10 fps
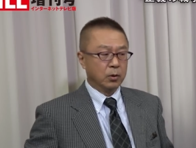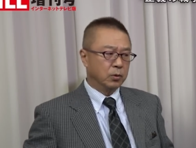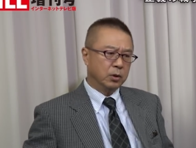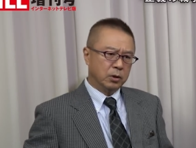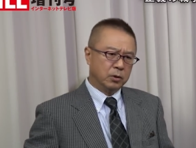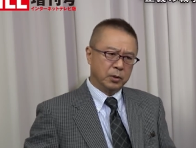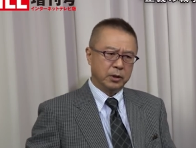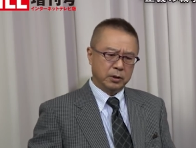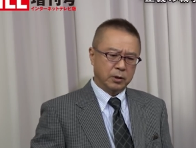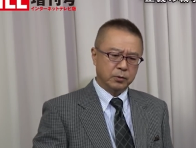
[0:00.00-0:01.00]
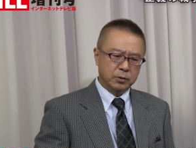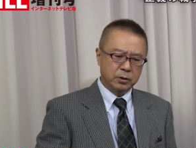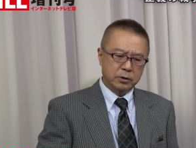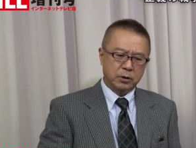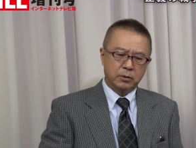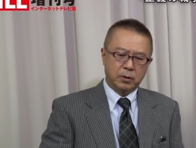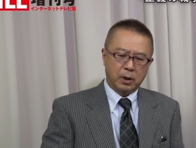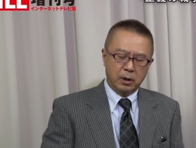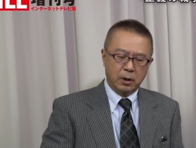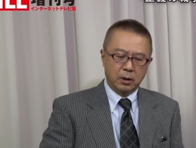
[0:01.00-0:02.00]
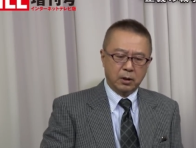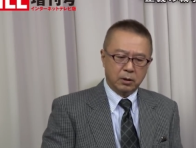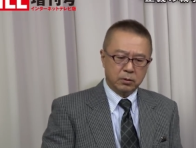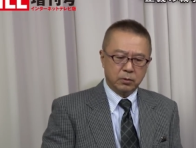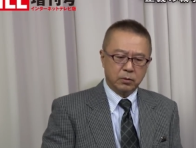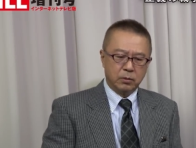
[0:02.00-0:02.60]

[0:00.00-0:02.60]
今回の場合ね福井先生とはあの